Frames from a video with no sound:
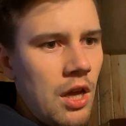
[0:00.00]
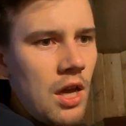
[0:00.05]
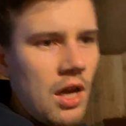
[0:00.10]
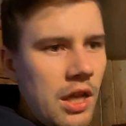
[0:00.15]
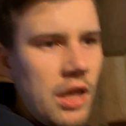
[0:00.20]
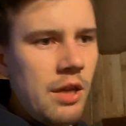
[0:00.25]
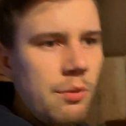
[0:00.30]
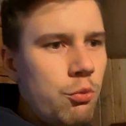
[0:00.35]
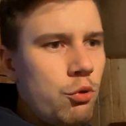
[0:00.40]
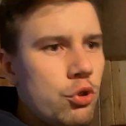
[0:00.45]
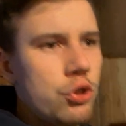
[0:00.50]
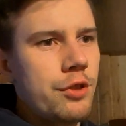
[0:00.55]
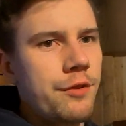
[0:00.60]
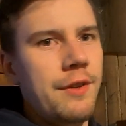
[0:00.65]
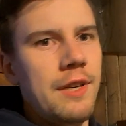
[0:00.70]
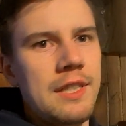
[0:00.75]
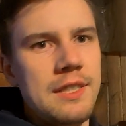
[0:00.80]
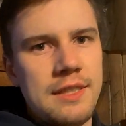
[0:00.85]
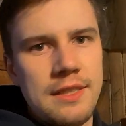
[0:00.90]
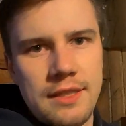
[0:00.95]
Либо уж
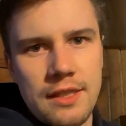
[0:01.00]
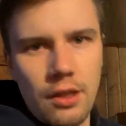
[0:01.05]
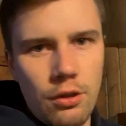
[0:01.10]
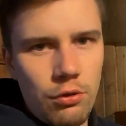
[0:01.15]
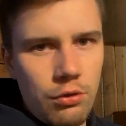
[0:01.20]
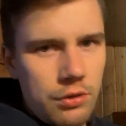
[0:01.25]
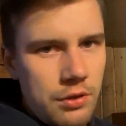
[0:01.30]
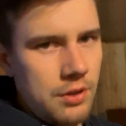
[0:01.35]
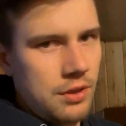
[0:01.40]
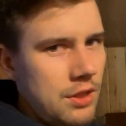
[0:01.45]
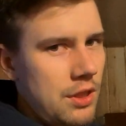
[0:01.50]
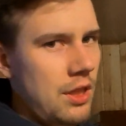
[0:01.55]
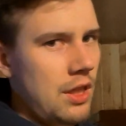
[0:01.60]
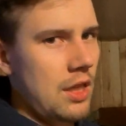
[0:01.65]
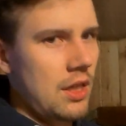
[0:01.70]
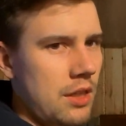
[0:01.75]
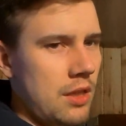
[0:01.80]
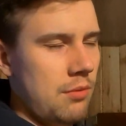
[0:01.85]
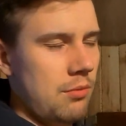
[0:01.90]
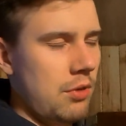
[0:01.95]
весь салон синий
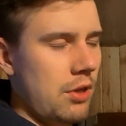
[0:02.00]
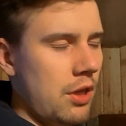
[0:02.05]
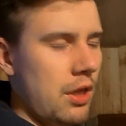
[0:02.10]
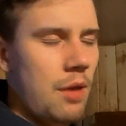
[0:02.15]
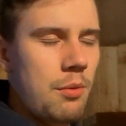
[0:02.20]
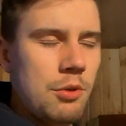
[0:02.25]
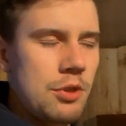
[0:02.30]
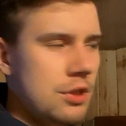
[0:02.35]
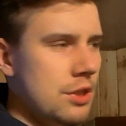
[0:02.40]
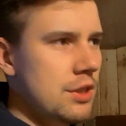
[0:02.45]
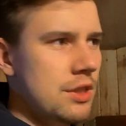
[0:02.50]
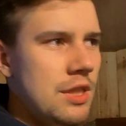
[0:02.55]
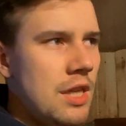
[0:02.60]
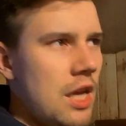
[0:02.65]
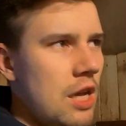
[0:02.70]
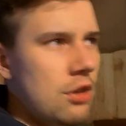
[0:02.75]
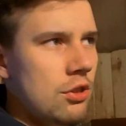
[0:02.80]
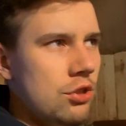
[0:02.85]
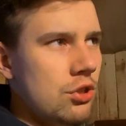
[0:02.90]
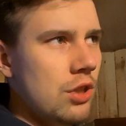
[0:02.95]
отобрал. А я просто не
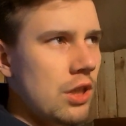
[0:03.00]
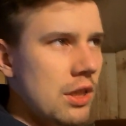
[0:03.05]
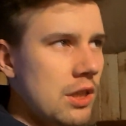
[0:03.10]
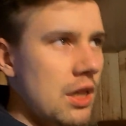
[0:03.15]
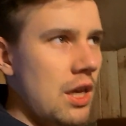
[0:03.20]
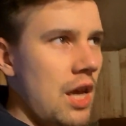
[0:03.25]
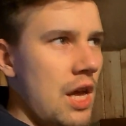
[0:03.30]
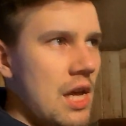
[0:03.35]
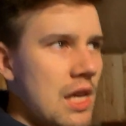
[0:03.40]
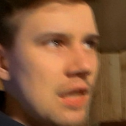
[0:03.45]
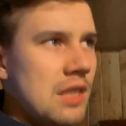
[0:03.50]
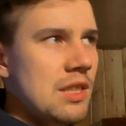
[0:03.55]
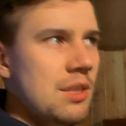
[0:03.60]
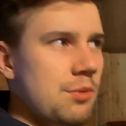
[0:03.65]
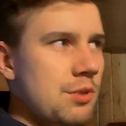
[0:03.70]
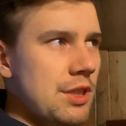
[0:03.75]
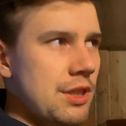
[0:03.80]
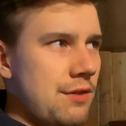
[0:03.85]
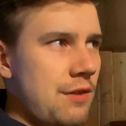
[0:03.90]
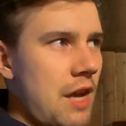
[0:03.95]
знаю, еще надо с ним
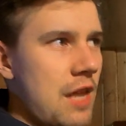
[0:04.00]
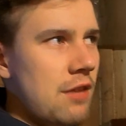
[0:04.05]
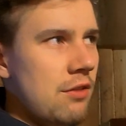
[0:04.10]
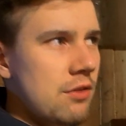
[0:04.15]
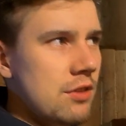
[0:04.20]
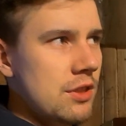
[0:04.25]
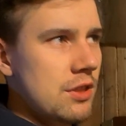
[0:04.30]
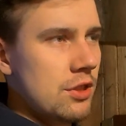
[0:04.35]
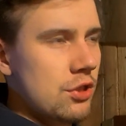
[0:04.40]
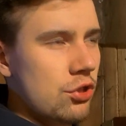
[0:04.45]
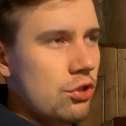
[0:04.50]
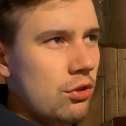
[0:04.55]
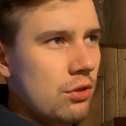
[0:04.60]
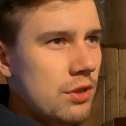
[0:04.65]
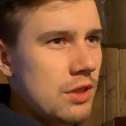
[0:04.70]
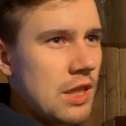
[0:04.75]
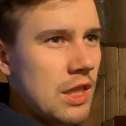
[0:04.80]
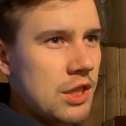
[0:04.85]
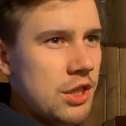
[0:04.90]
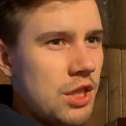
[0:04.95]
созваниваться, что он
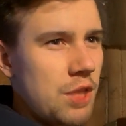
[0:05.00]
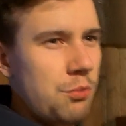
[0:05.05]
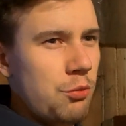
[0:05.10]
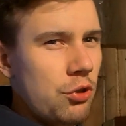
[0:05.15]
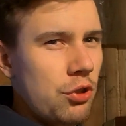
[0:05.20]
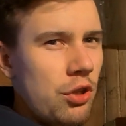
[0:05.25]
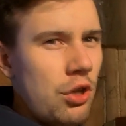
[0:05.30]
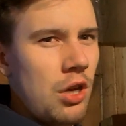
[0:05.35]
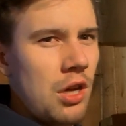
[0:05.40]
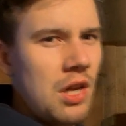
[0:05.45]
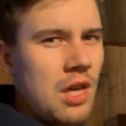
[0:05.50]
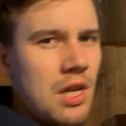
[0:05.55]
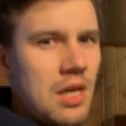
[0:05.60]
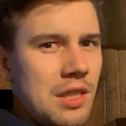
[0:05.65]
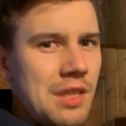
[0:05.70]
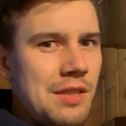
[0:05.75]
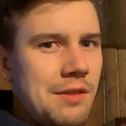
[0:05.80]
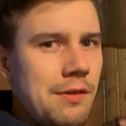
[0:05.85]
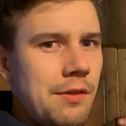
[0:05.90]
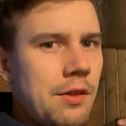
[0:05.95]
скажет. Либо он ее
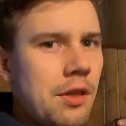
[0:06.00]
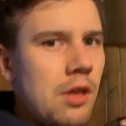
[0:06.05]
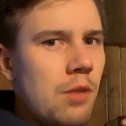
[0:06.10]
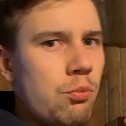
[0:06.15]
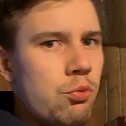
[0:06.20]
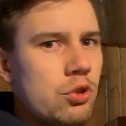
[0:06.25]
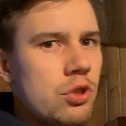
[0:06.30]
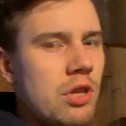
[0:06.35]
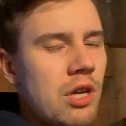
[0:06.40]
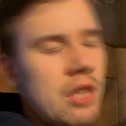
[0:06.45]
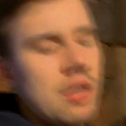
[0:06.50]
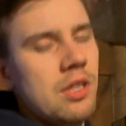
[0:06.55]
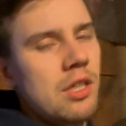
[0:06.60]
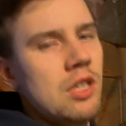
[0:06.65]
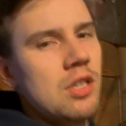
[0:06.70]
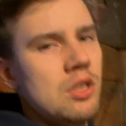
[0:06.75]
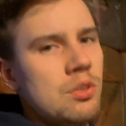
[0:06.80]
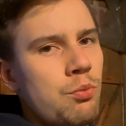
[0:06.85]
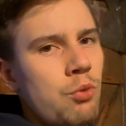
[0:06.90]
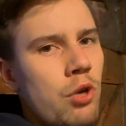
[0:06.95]
действительно пускает на
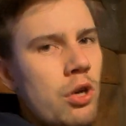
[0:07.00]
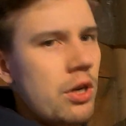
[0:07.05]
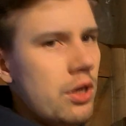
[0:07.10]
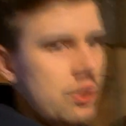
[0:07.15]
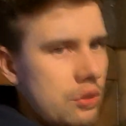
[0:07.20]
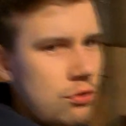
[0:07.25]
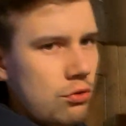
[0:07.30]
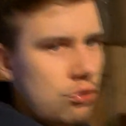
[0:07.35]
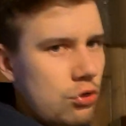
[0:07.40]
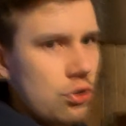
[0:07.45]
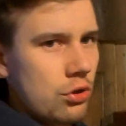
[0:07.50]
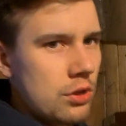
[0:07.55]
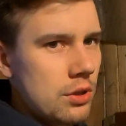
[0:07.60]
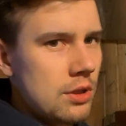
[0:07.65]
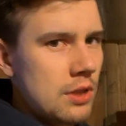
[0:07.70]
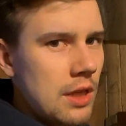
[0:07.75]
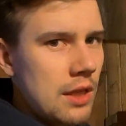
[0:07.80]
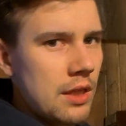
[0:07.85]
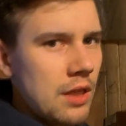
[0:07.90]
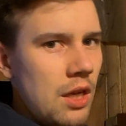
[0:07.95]
разбор, раз с учета
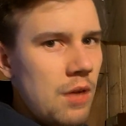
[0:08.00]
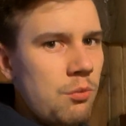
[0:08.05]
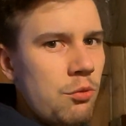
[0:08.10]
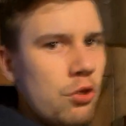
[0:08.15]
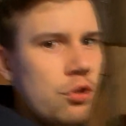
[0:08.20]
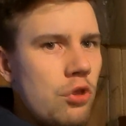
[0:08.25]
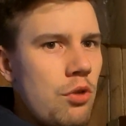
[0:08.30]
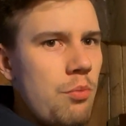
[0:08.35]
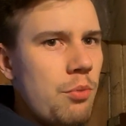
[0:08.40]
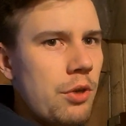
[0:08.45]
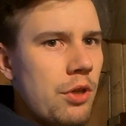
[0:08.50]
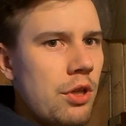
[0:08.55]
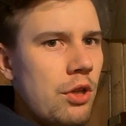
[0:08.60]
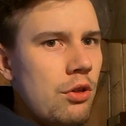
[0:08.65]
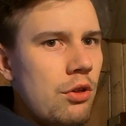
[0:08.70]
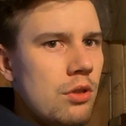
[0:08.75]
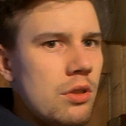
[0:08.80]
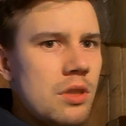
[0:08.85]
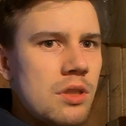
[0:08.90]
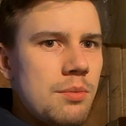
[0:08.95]
снято, либо он ее
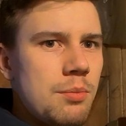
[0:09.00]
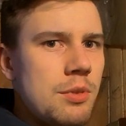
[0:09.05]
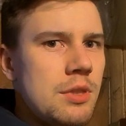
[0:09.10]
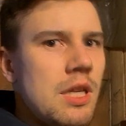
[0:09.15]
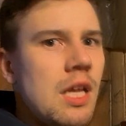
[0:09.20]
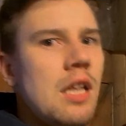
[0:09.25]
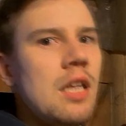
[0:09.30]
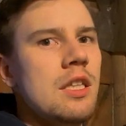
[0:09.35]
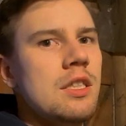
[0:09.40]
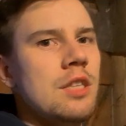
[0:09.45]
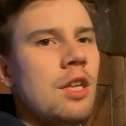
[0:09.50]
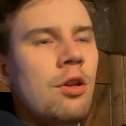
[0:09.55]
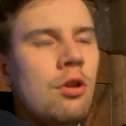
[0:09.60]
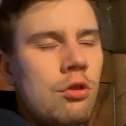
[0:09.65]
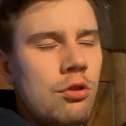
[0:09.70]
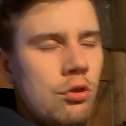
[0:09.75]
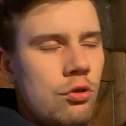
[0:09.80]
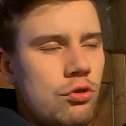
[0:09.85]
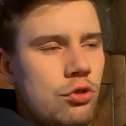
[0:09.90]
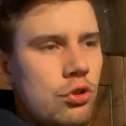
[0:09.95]
продает и специально снял
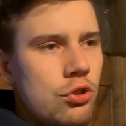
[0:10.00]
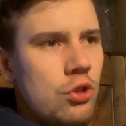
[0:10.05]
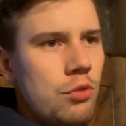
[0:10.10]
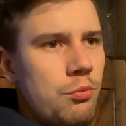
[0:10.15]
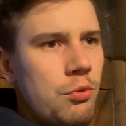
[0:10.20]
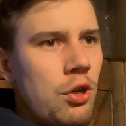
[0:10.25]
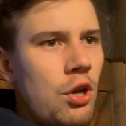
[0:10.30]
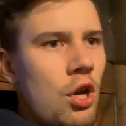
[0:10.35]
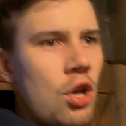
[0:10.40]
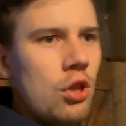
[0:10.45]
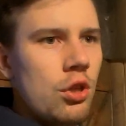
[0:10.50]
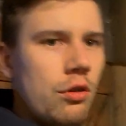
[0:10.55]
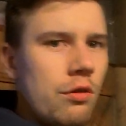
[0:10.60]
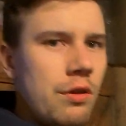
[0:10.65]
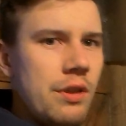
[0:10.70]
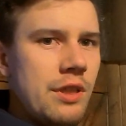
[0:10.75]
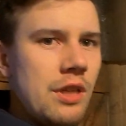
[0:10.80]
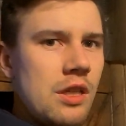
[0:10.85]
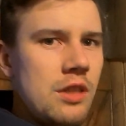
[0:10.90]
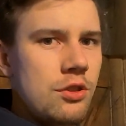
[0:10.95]
на учет, чтобы на
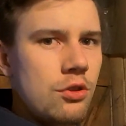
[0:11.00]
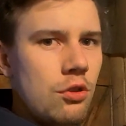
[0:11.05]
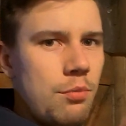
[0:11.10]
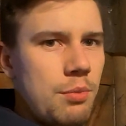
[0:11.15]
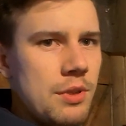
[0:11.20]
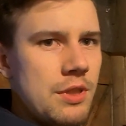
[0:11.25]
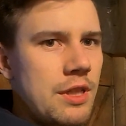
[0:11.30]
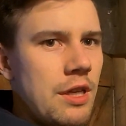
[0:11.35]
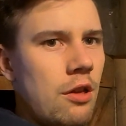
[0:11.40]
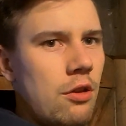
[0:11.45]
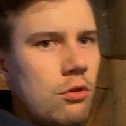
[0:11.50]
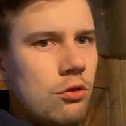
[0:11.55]
владелец ее поставил на